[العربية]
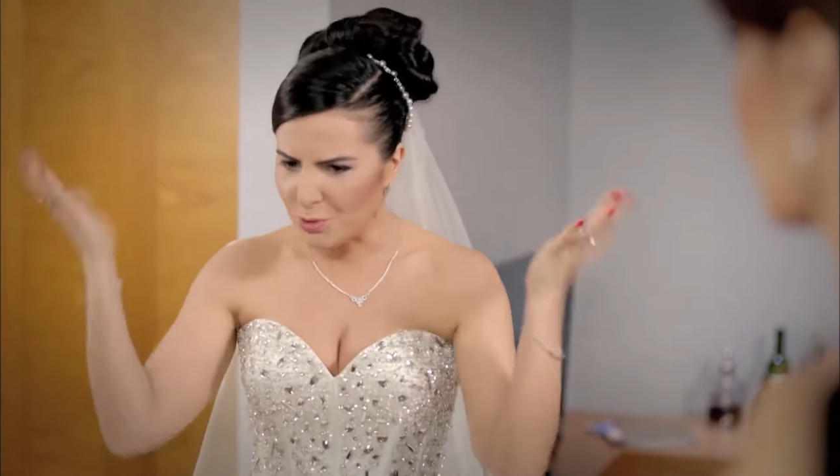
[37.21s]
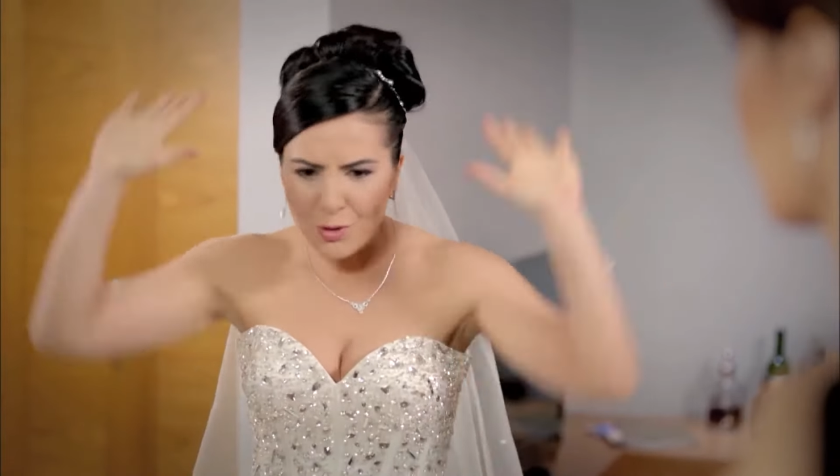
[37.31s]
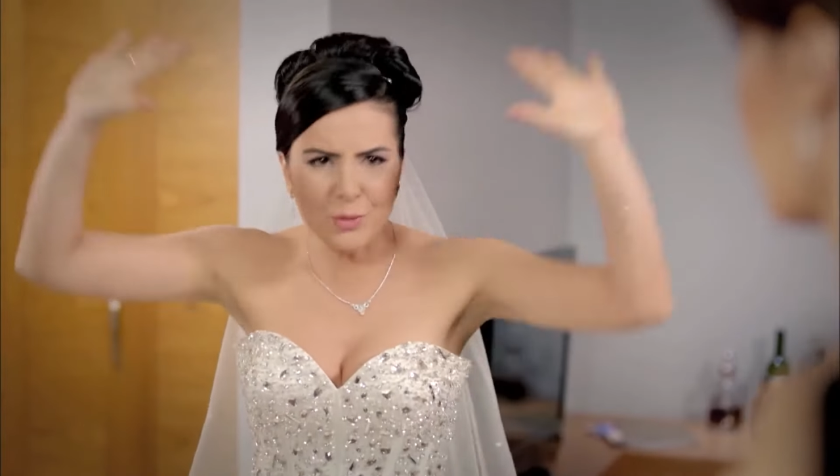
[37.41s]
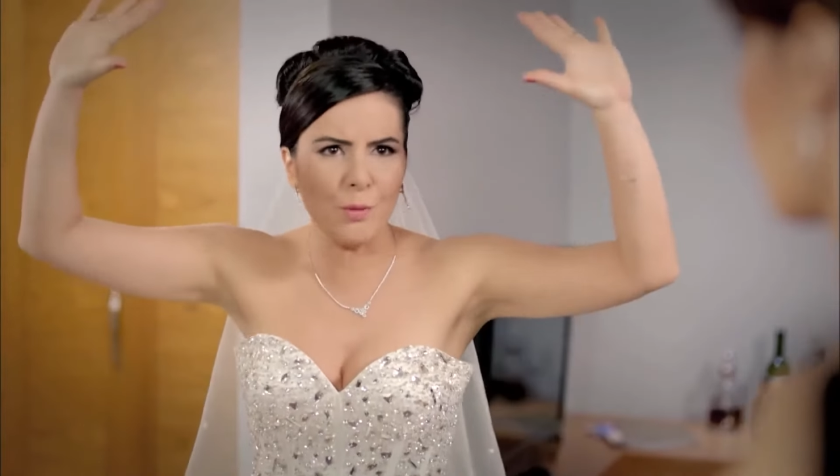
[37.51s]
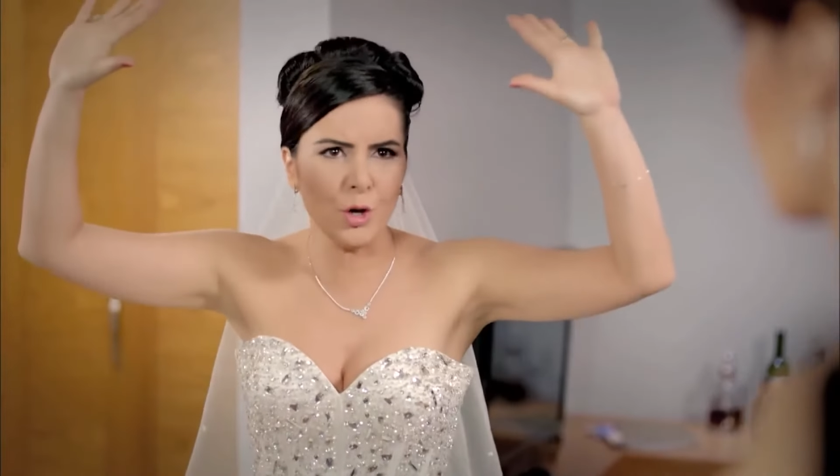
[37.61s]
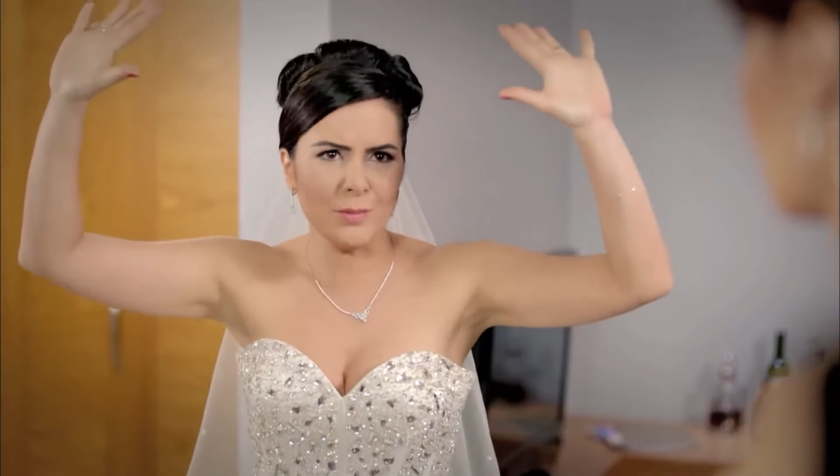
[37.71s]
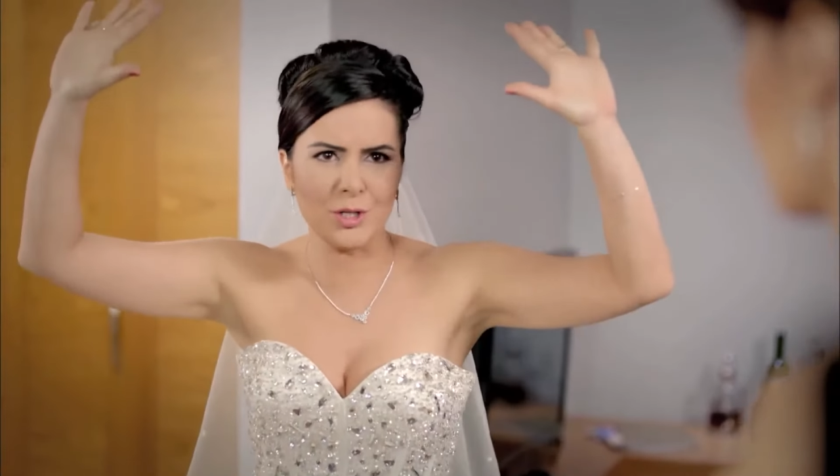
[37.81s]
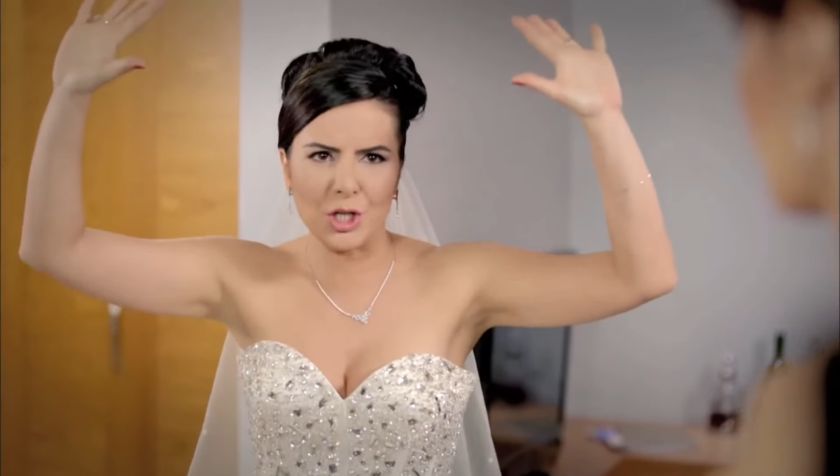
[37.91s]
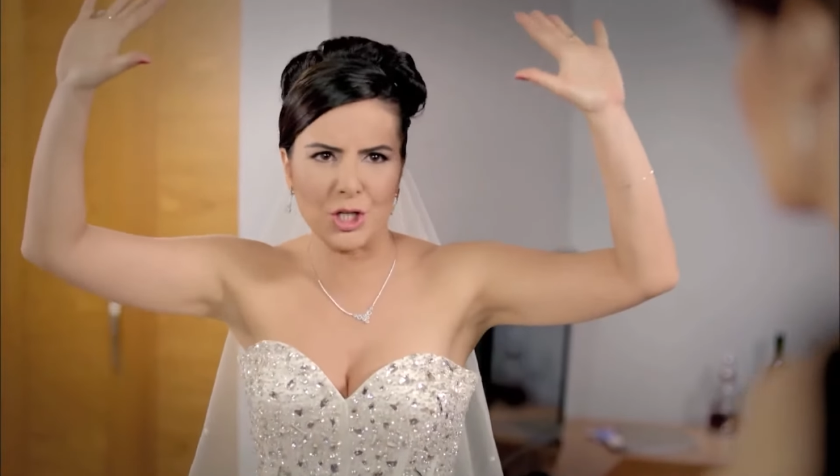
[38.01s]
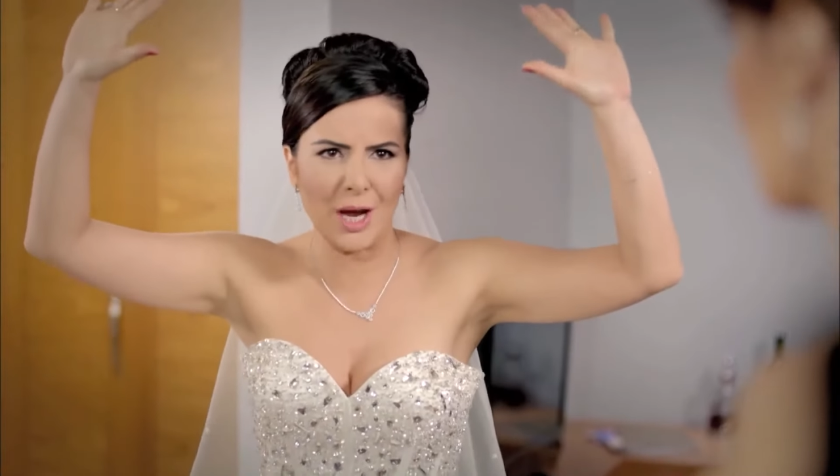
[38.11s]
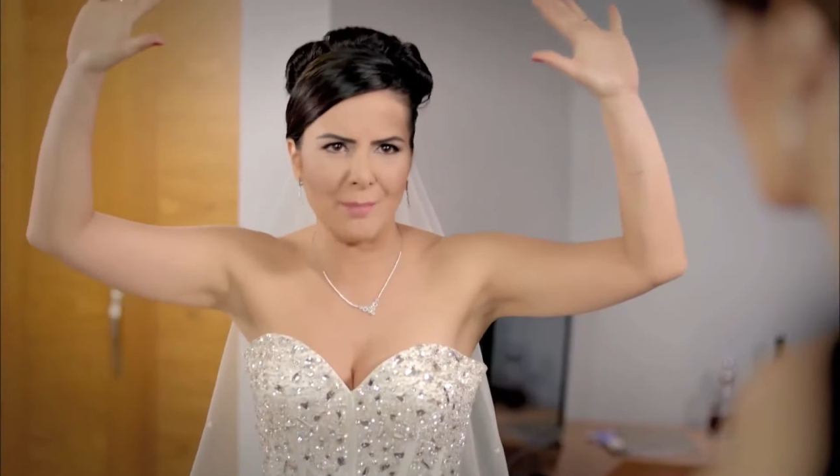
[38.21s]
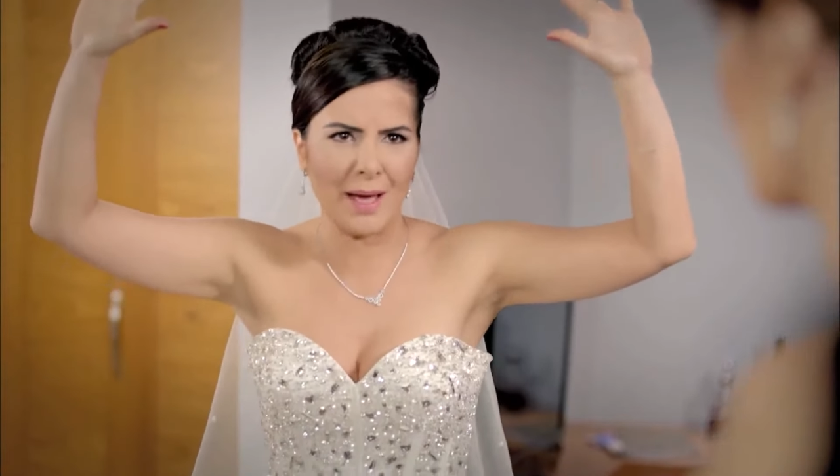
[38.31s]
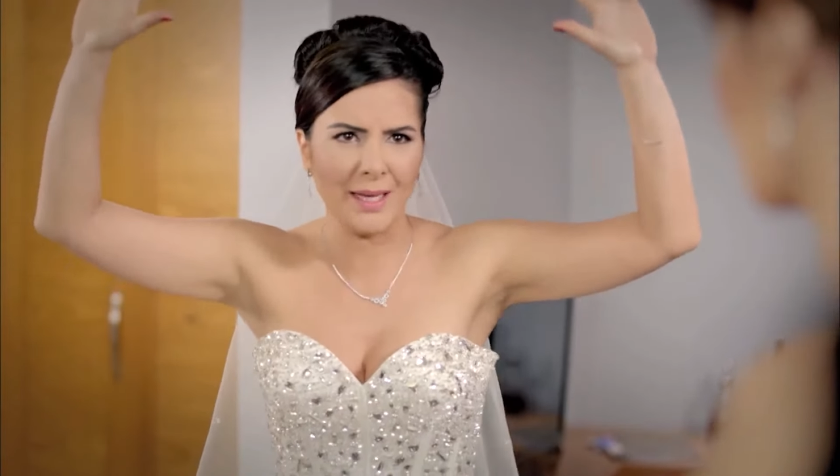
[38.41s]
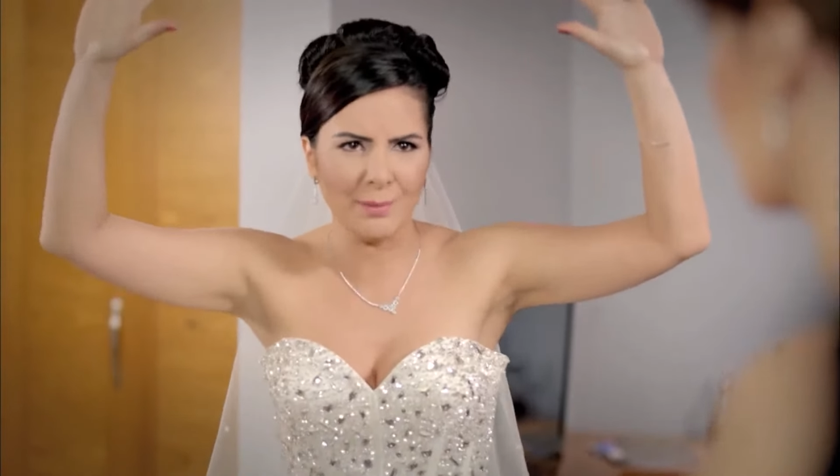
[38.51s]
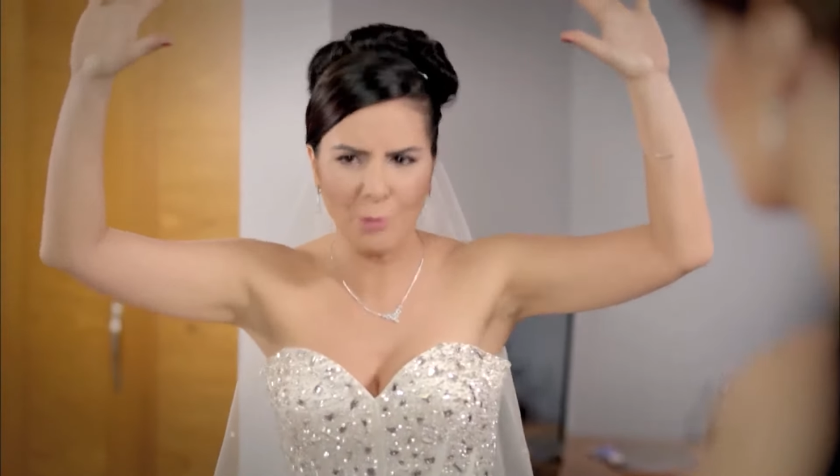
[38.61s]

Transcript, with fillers: بدي يطلعوا ايدي فاضيين